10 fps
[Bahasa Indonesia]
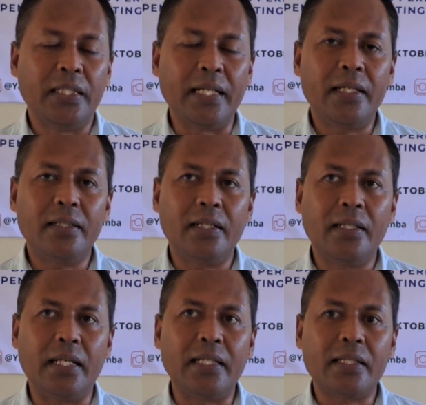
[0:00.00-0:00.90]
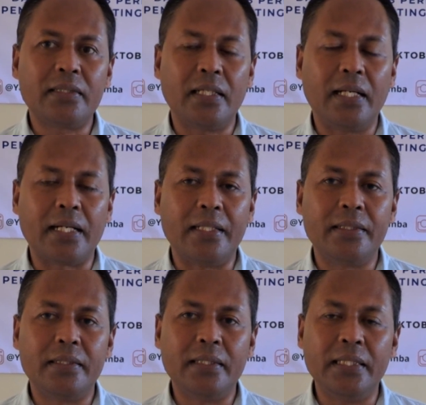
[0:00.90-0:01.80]
Dengan uh, ada
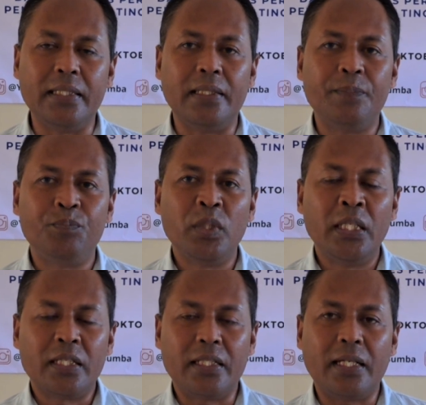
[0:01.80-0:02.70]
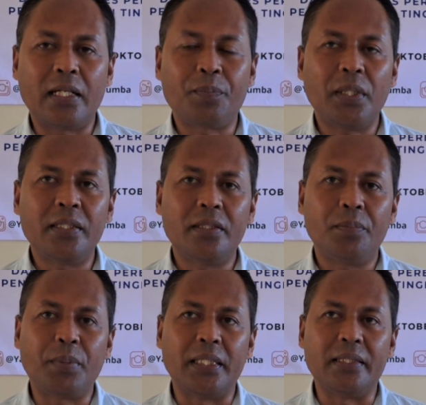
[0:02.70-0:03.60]
kesadaran ini, kita harapkan ke
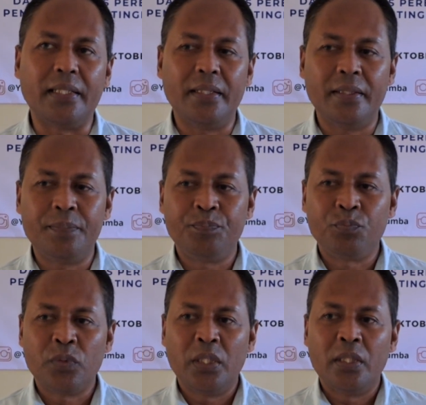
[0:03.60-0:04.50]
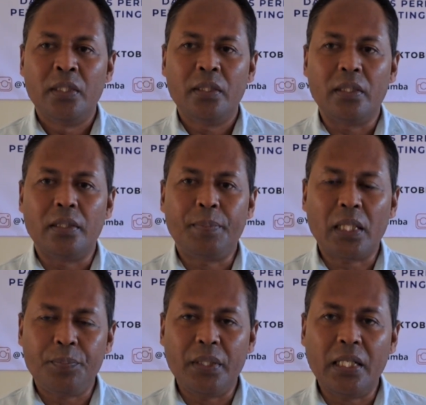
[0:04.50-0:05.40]
depannya uh,
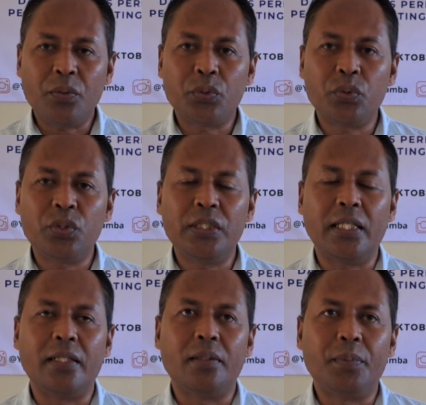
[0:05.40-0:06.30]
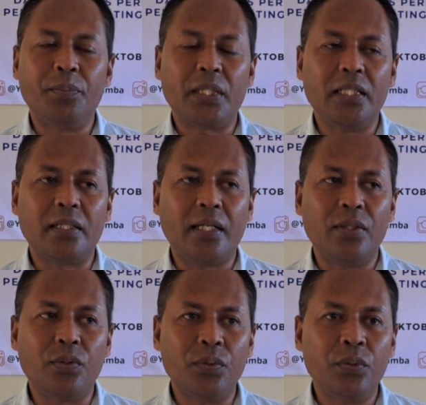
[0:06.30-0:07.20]
para pihak khususnya pemerintah
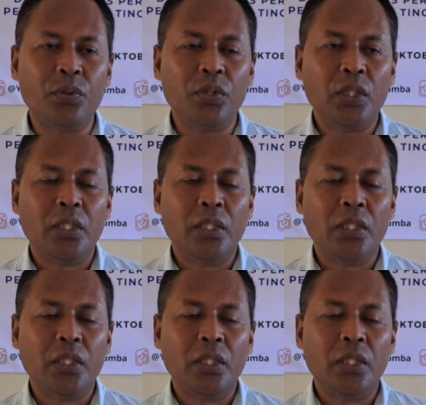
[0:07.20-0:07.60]
itu